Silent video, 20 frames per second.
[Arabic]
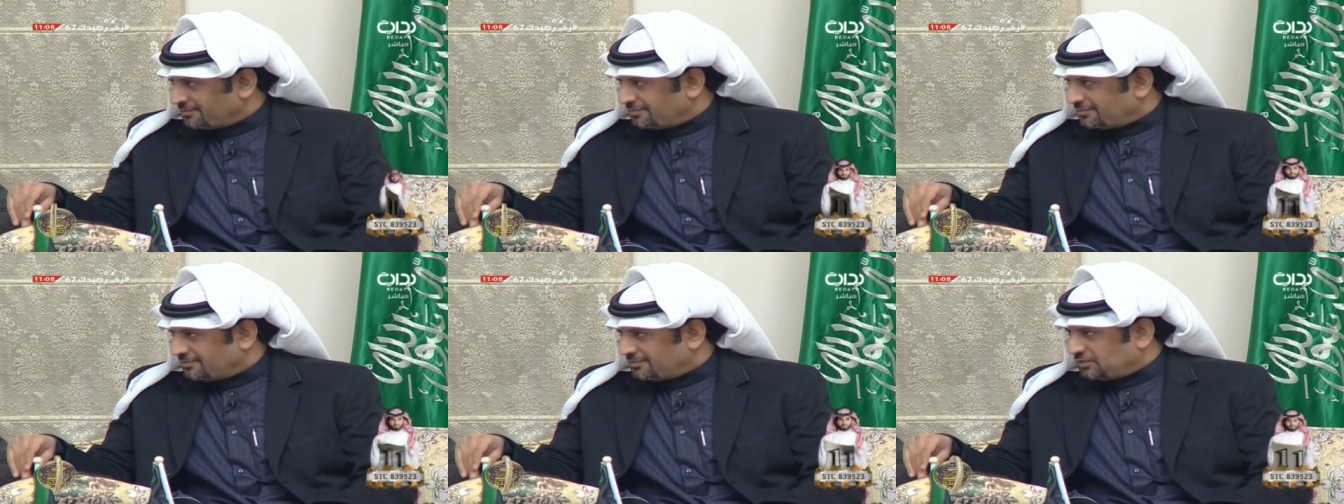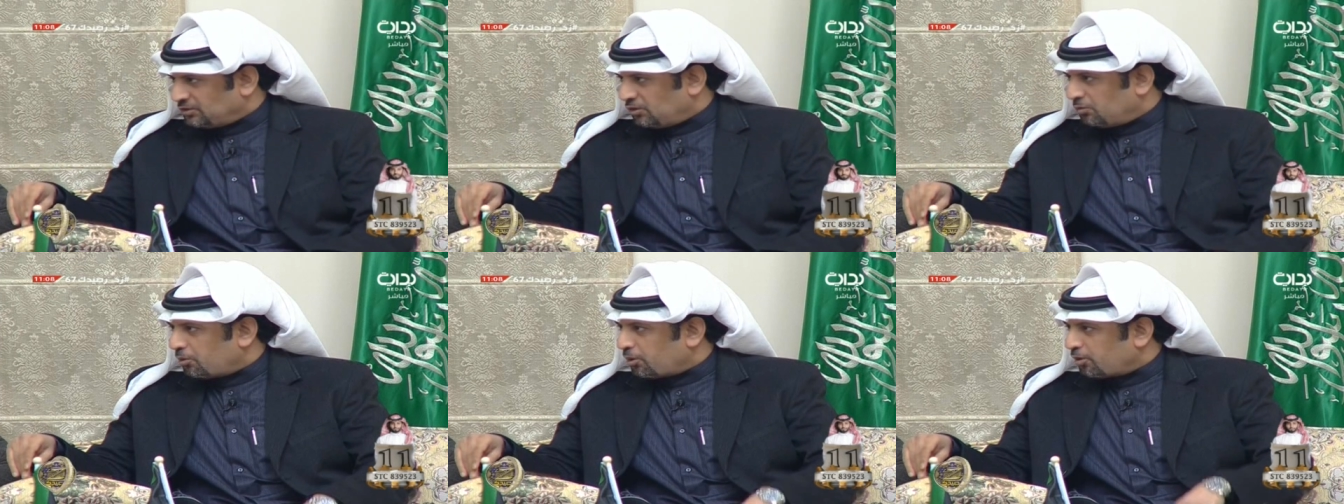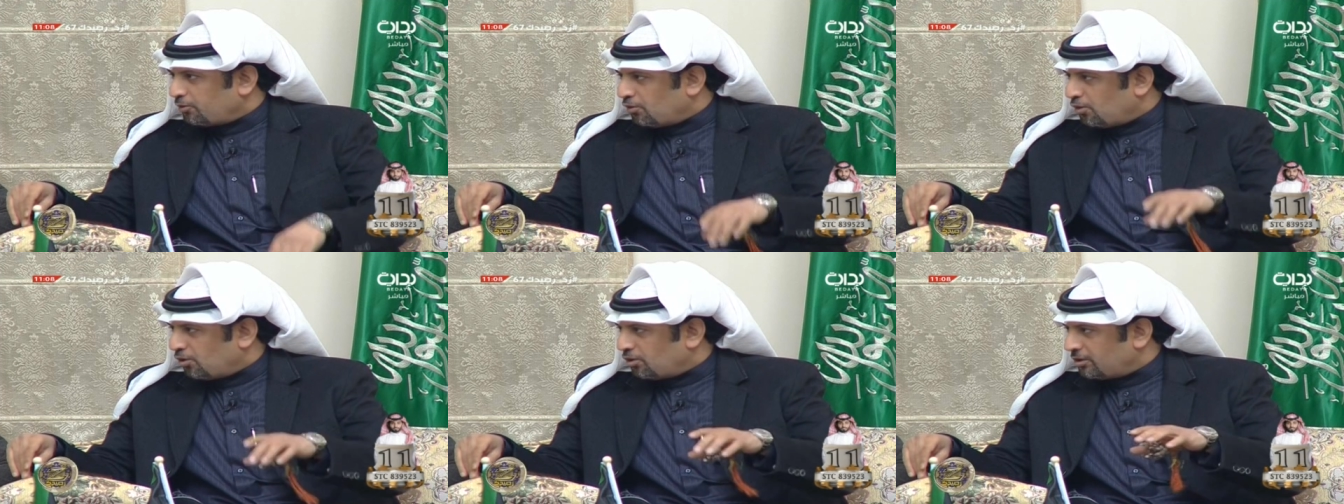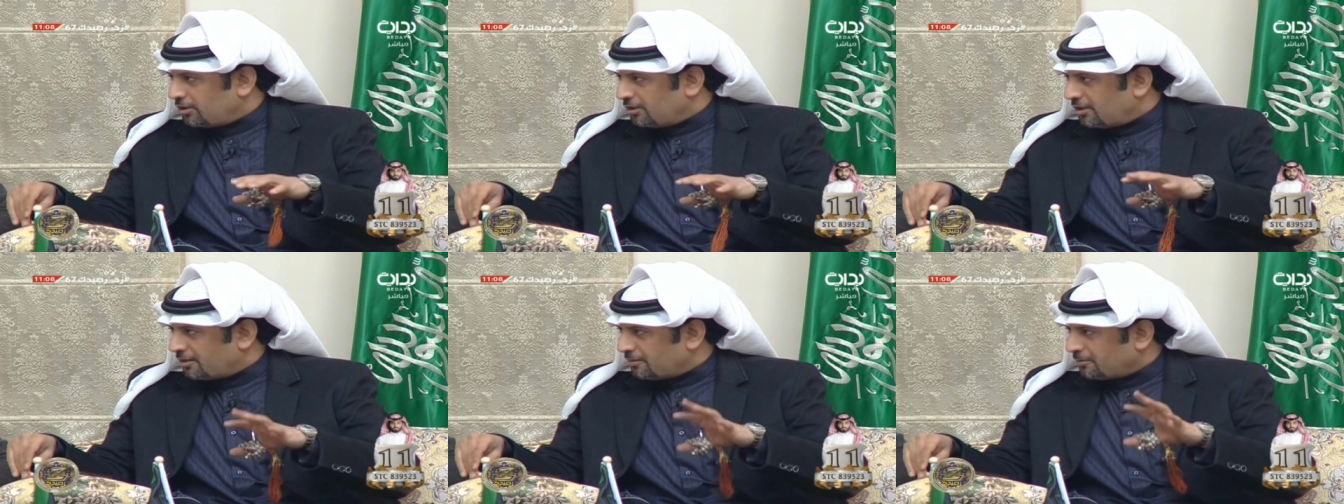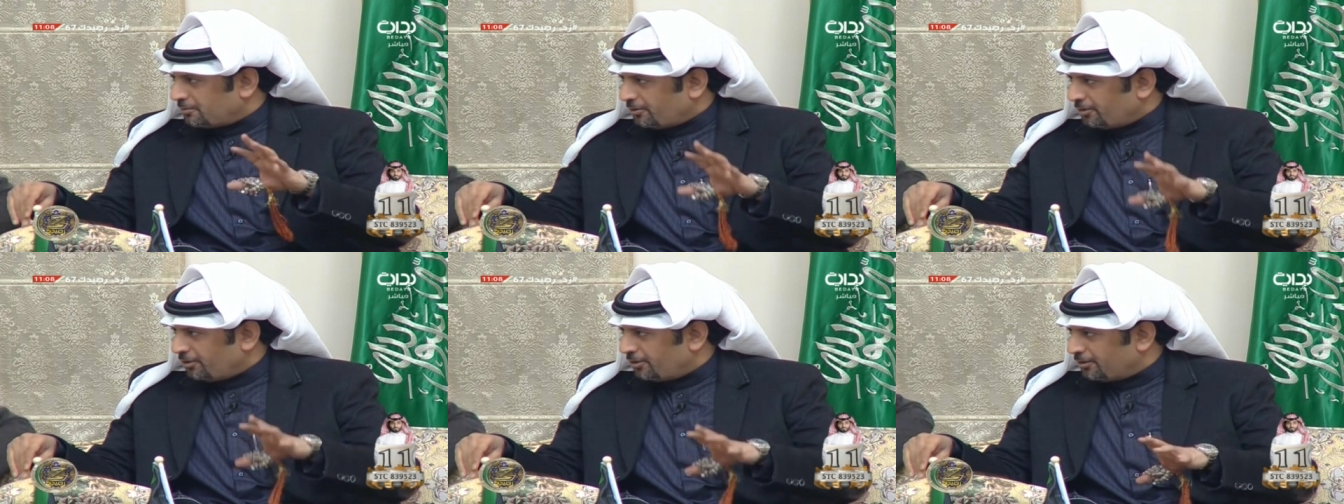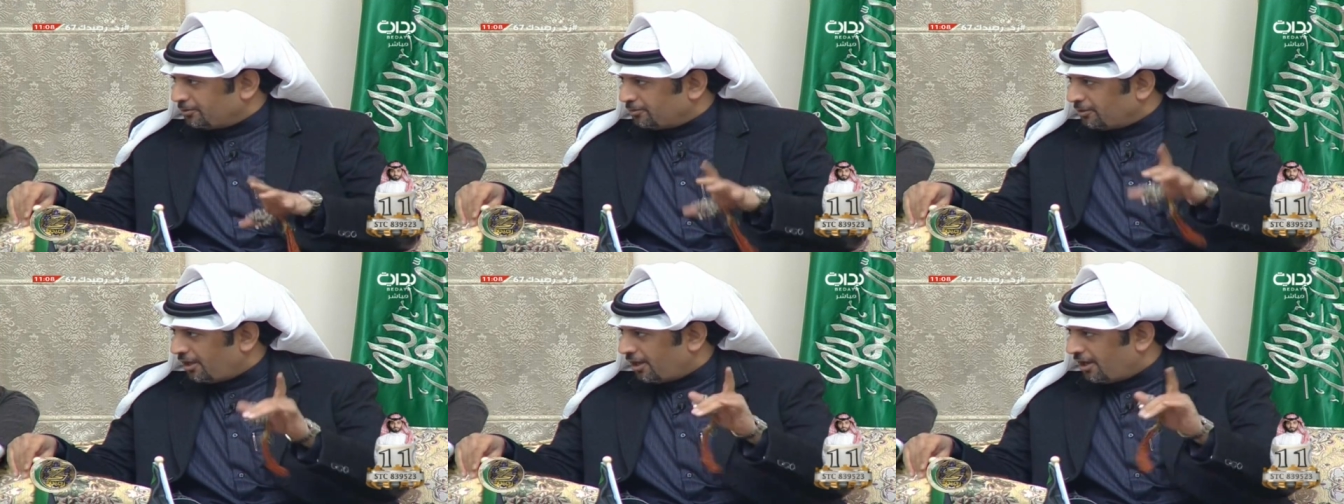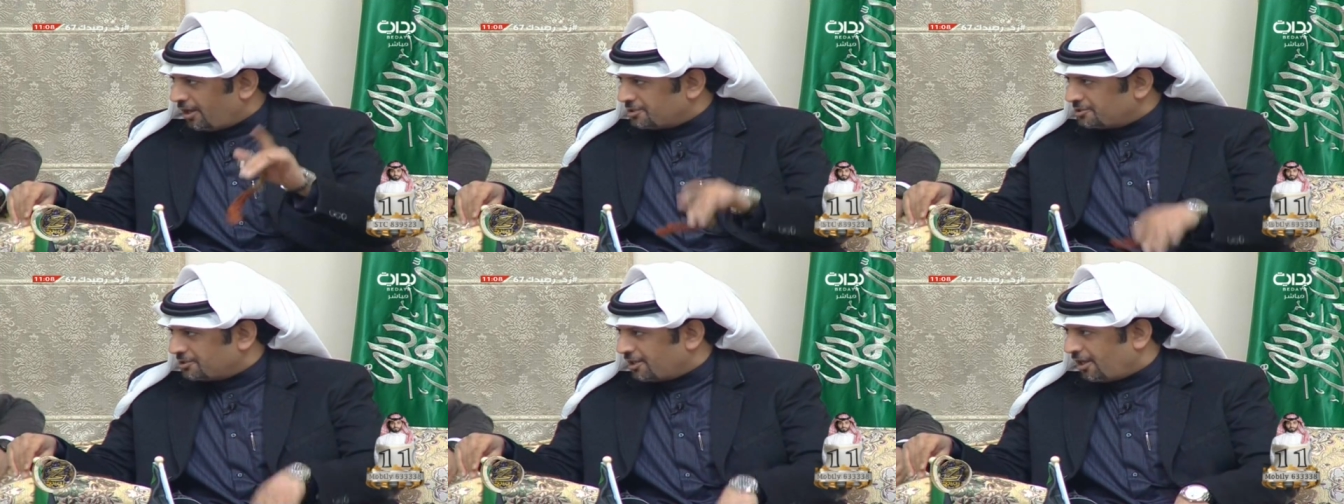عمري فوق الأربعين
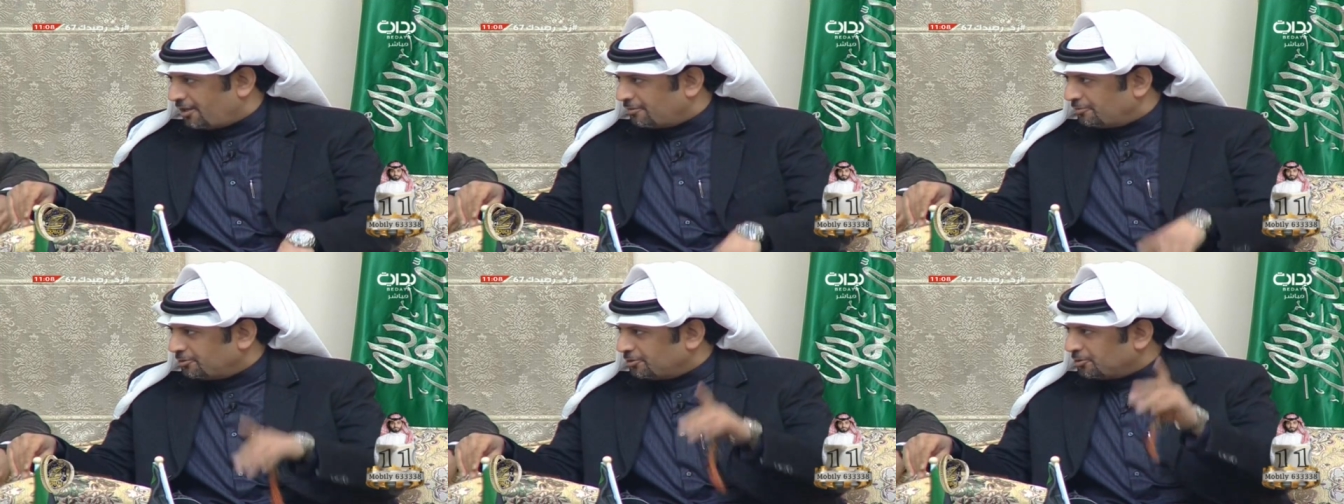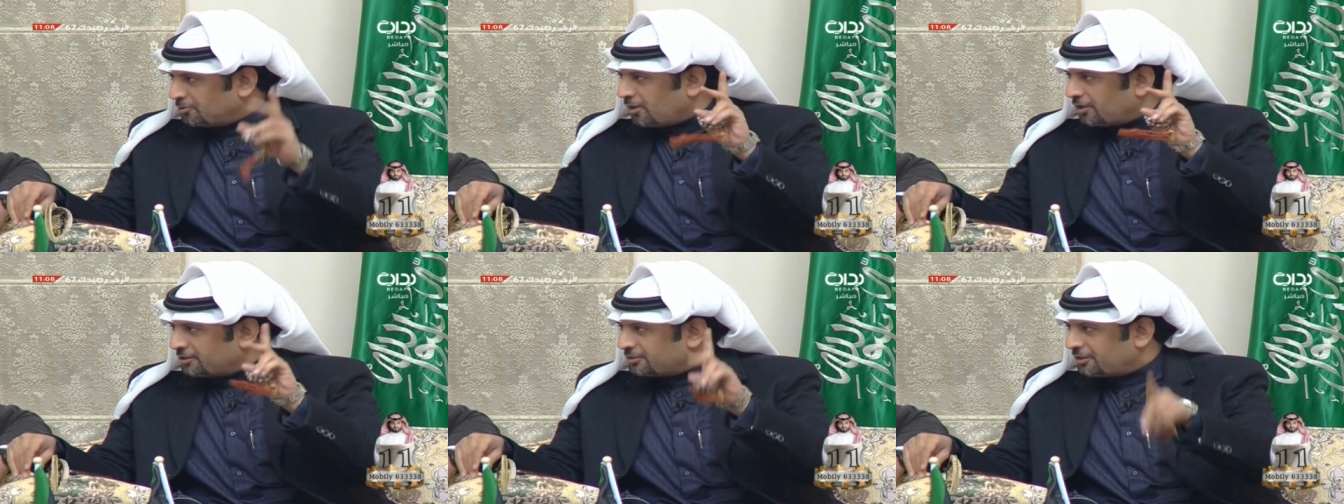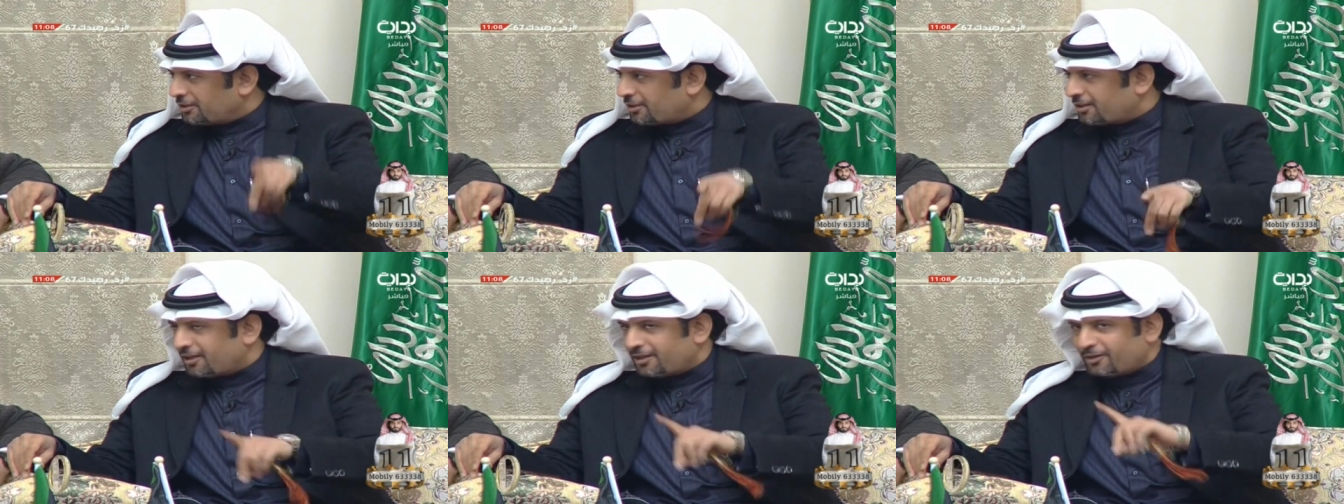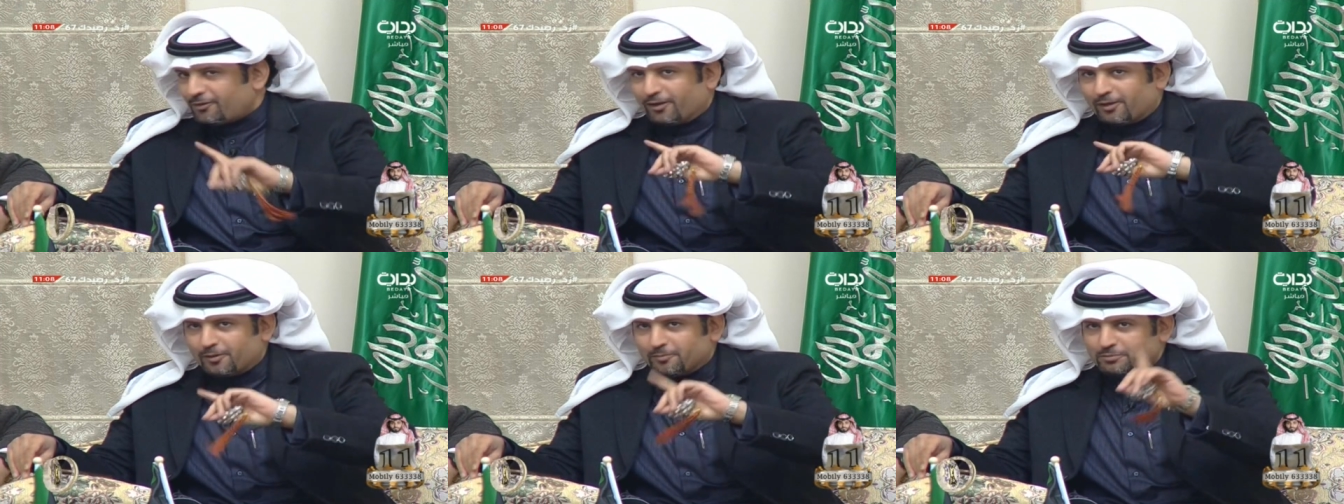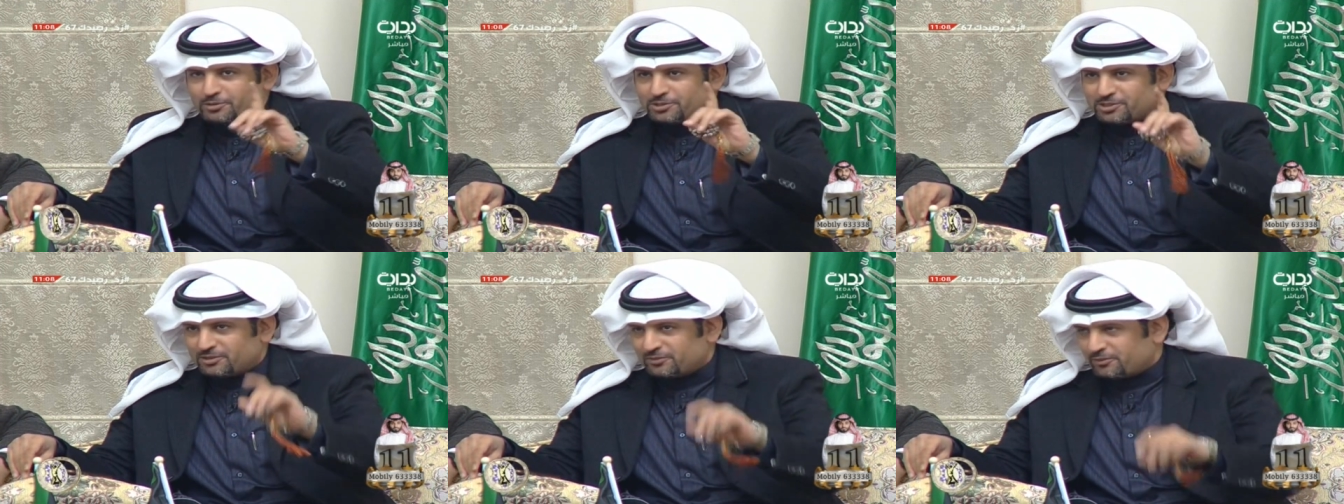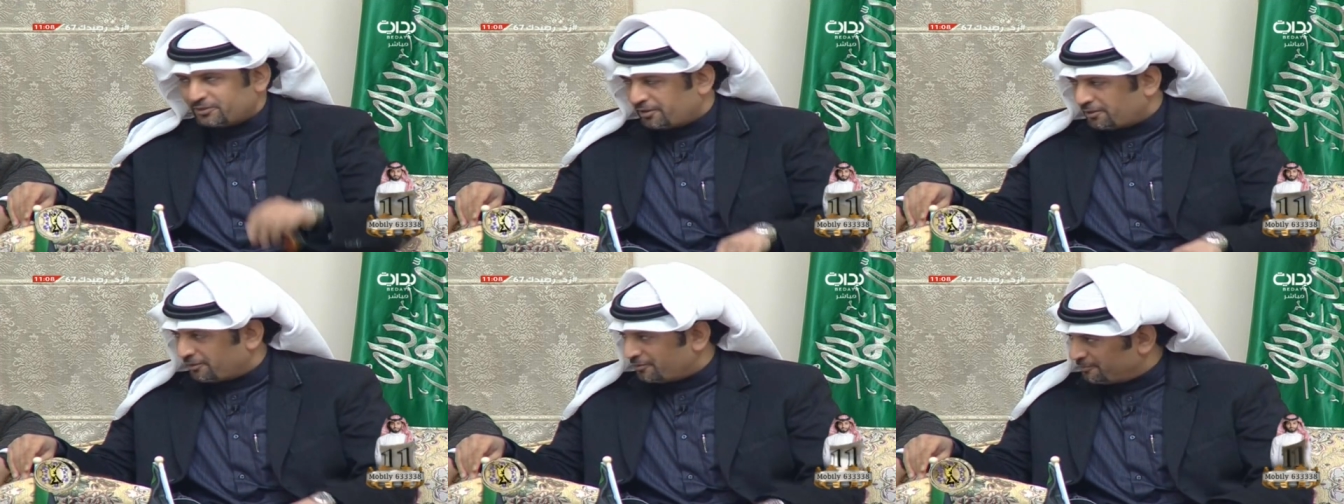ولا أزال من هواة الخيل وأحب السفر